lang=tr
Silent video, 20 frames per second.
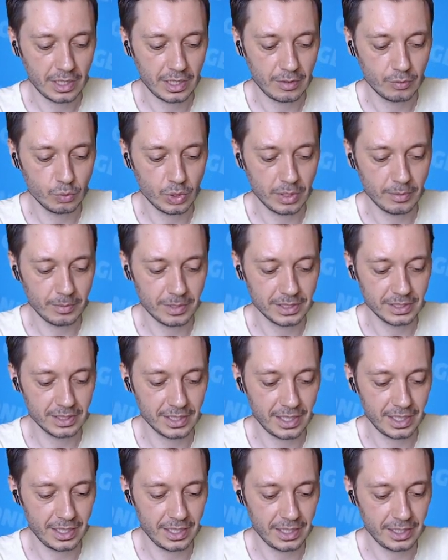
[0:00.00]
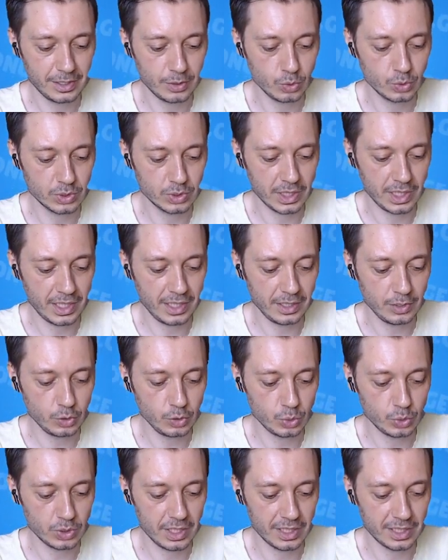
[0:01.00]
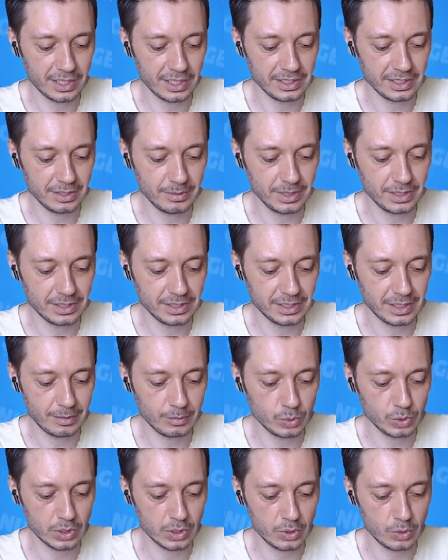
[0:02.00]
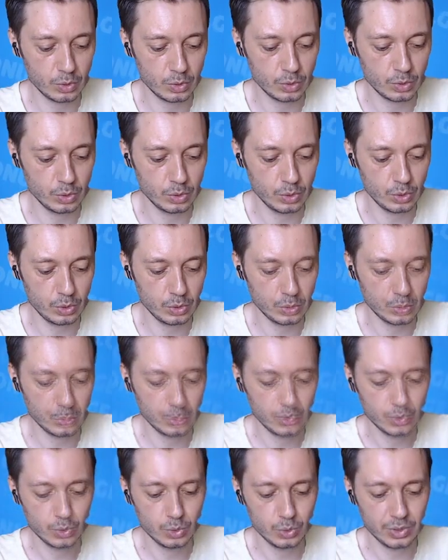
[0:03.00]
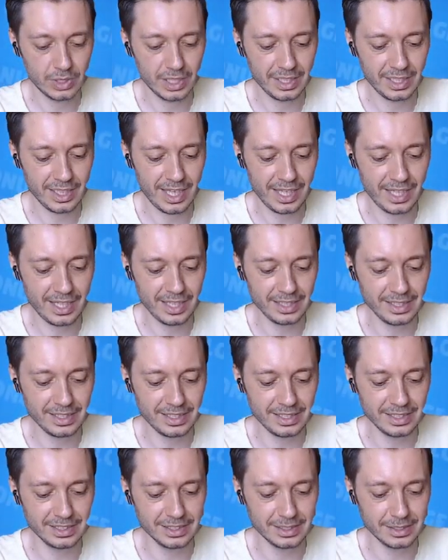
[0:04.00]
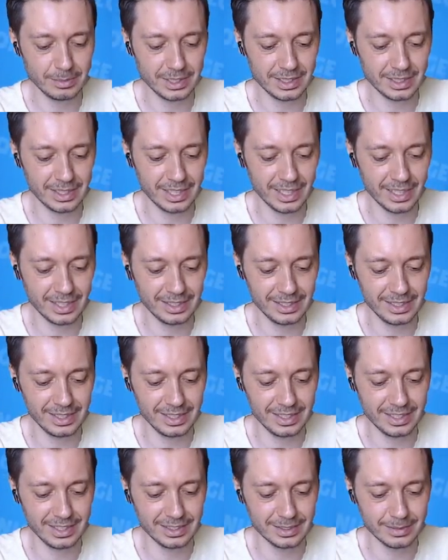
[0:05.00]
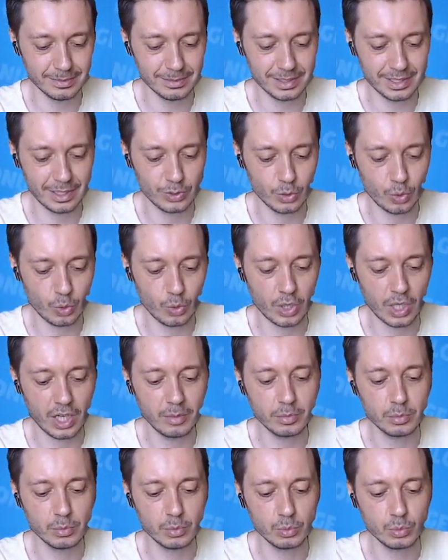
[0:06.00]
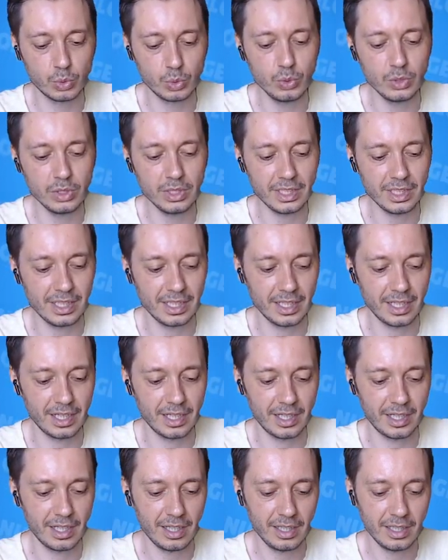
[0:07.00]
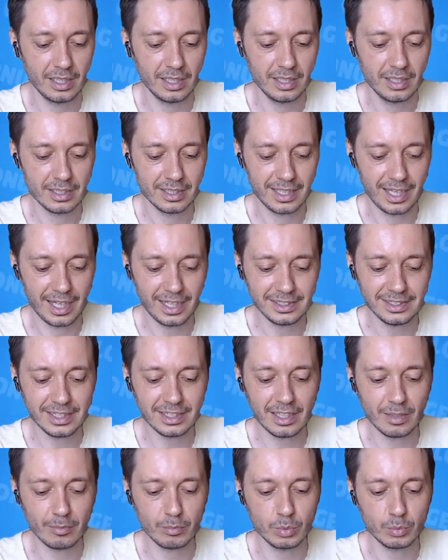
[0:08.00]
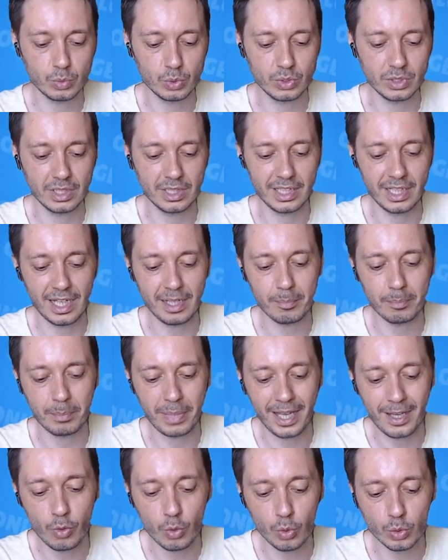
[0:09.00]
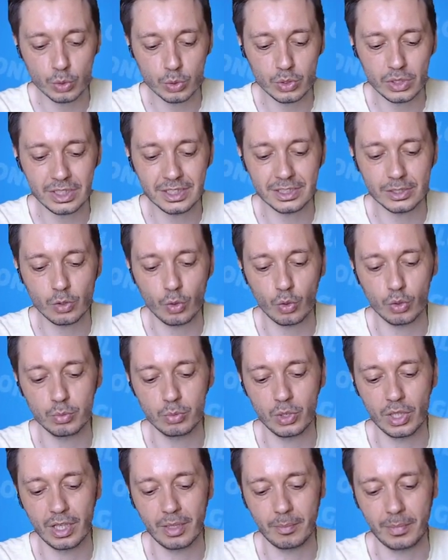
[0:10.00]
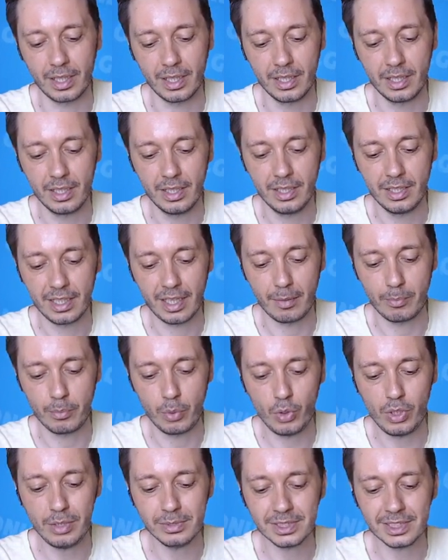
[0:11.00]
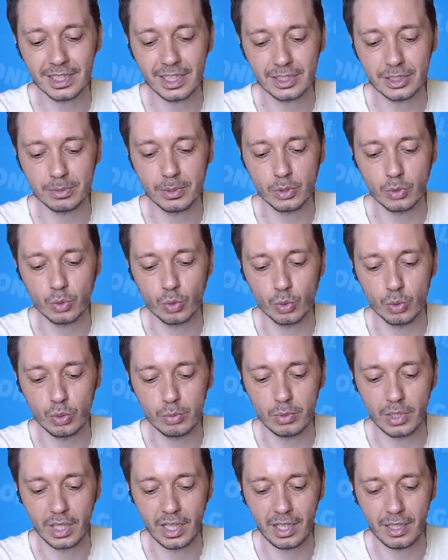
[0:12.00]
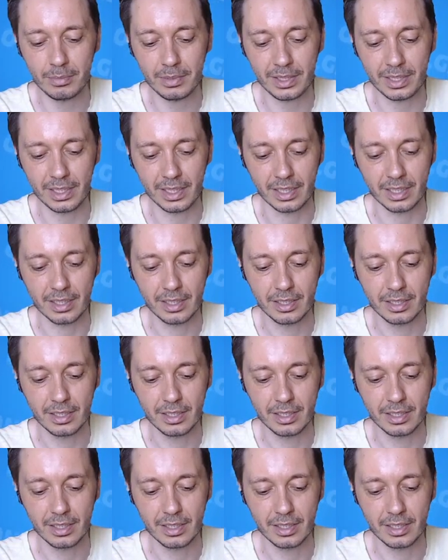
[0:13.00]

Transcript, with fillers: Tamam vuramadılar. Güzel. Şuradan kaçabilirsem güzel olur. Şuradan gel lan ikinizi birden hadi ikinizi birden. Yok abi mümkün değil ya. Gerçekten mümkün değil. Yani bel olduğu için olmuyor ama. Ya böyle bir saçmalık olur mu abi?